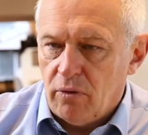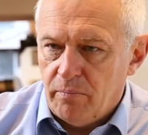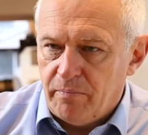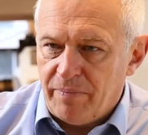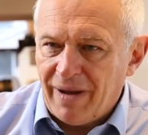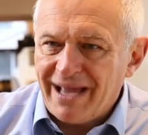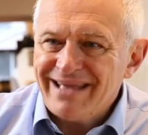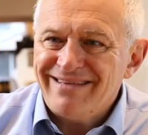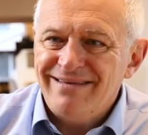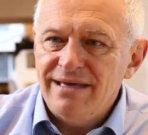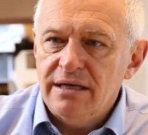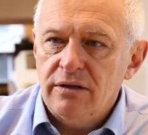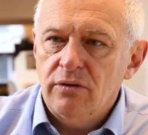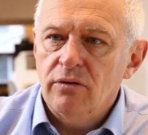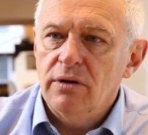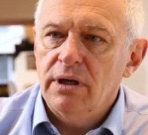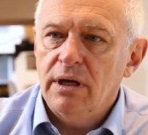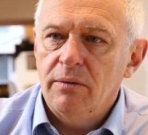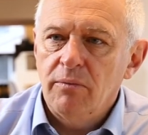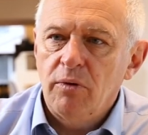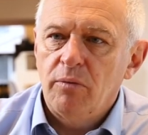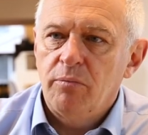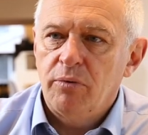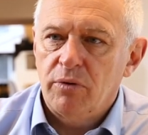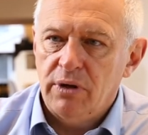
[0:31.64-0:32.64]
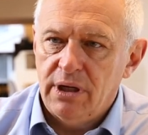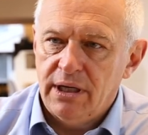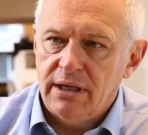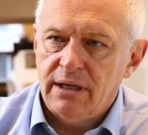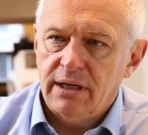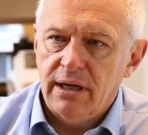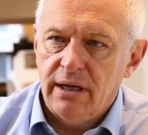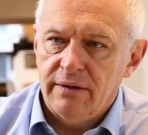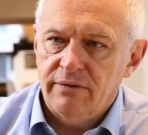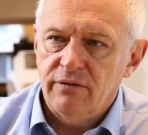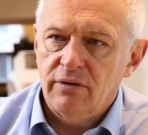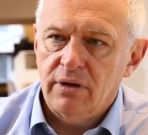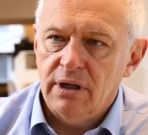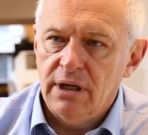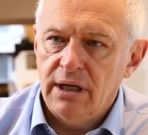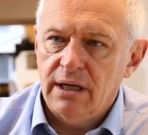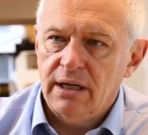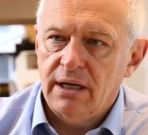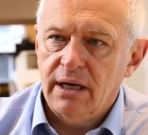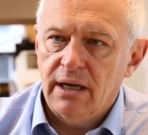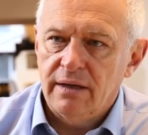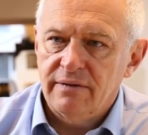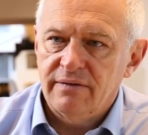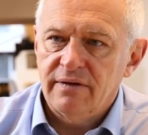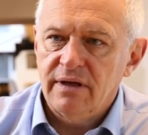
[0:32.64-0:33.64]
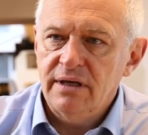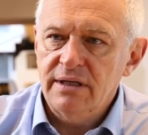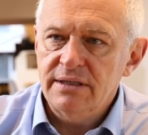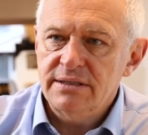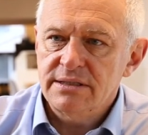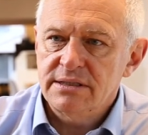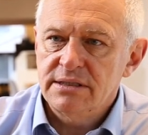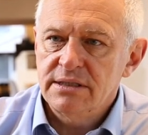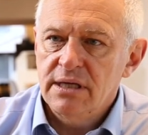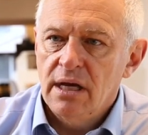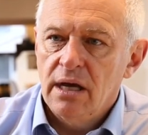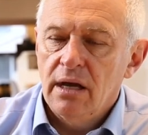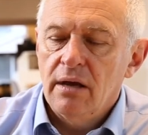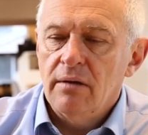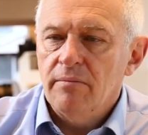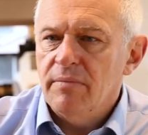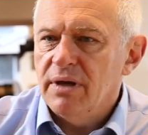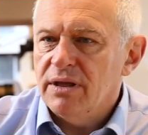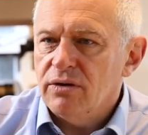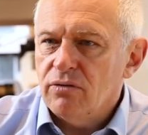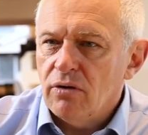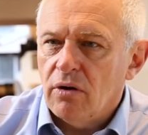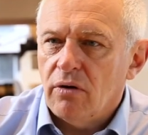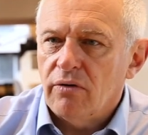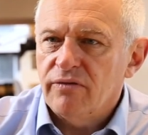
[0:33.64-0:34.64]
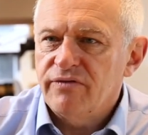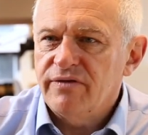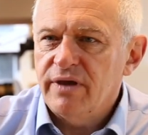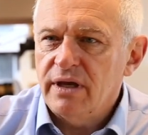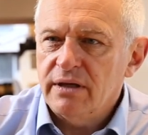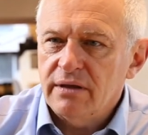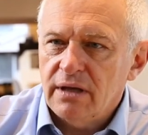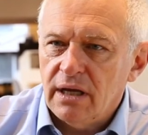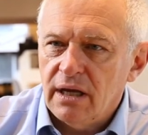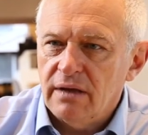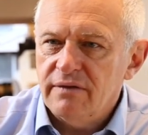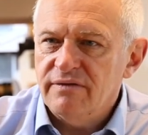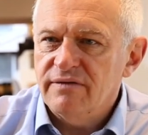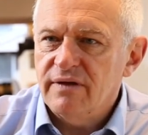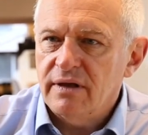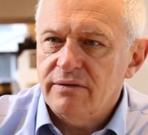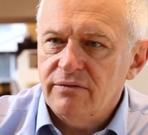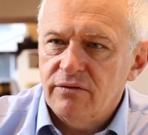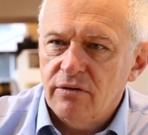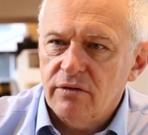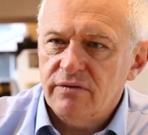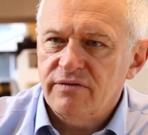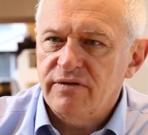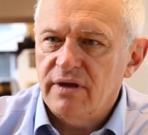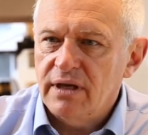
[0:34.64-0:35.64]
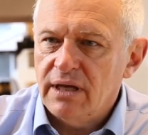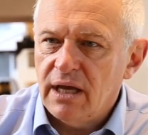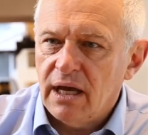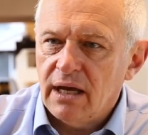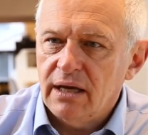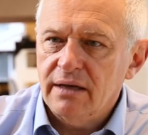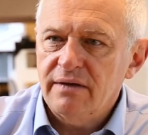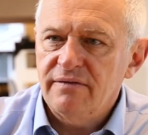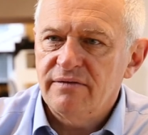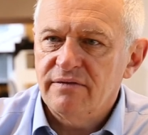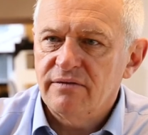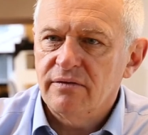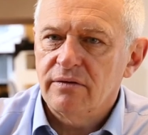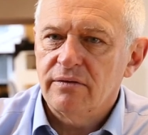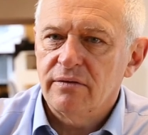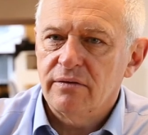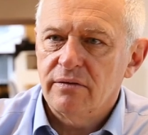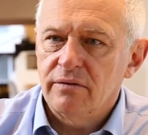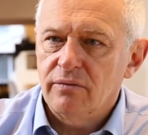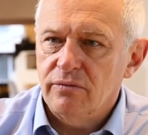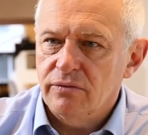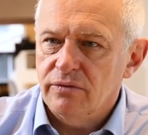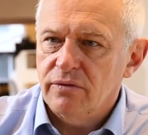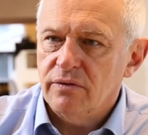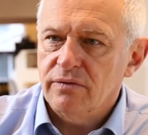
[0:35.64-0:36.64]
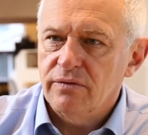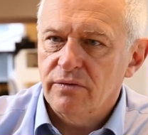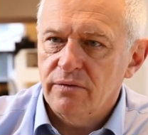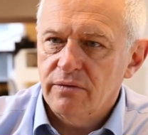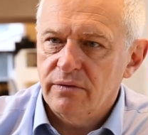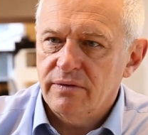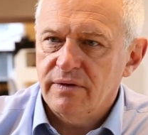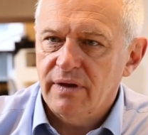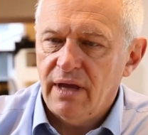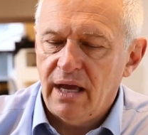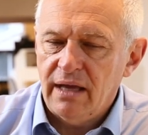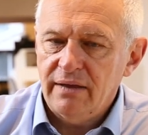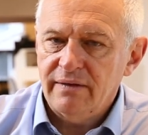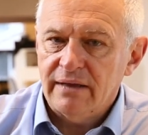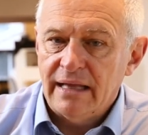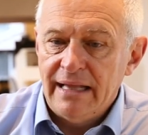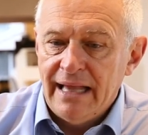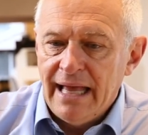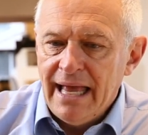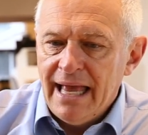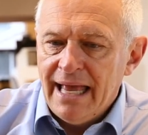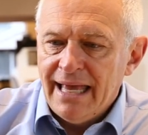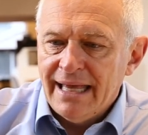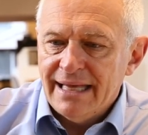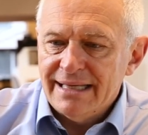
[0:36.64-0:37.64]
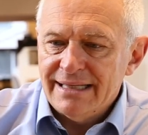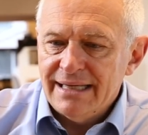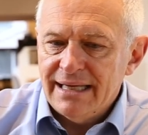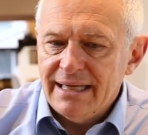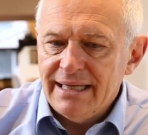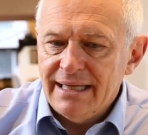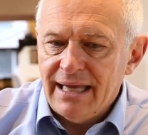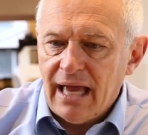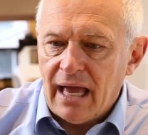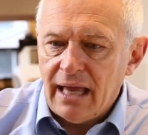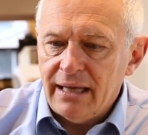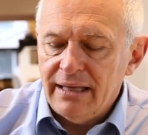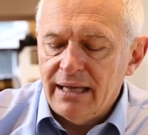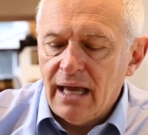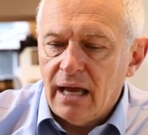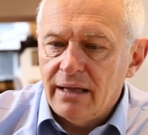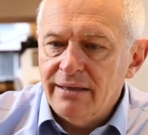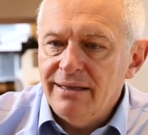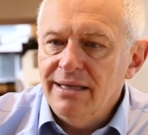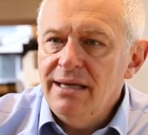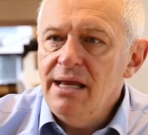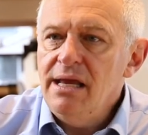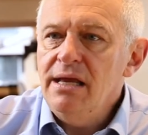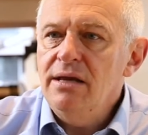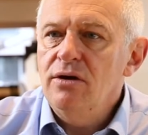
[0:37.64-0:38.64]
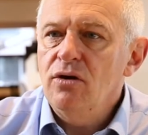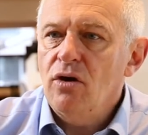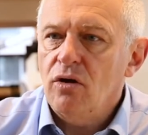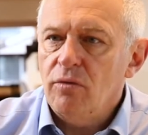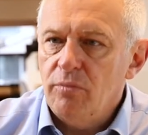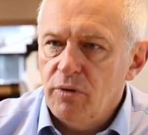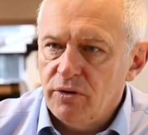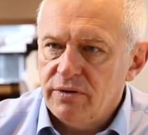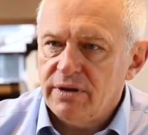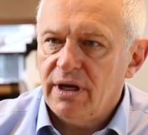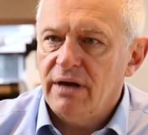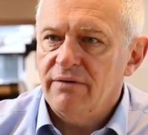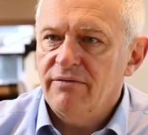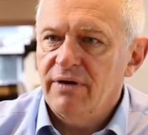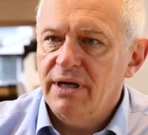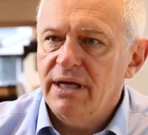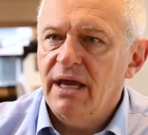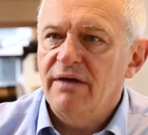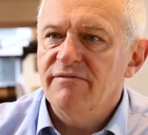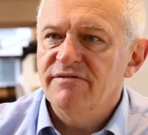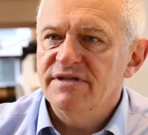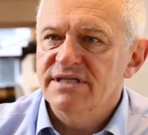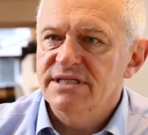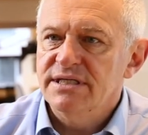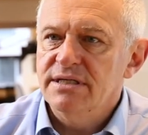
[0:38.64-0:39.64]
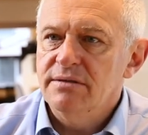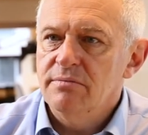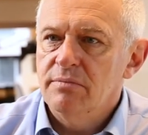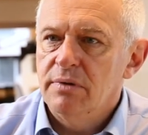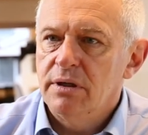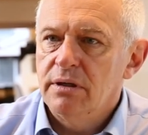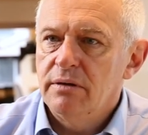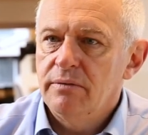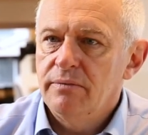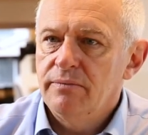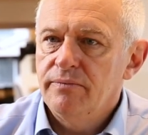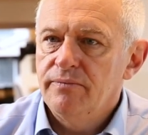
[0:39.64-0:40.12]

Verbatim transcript: particulièrement pour les créateurs et les créatrices, metteurs en scène, réalisateurs, scénaristes, euh, auteurs de théâtre, il y, a, un énorme travail invisible.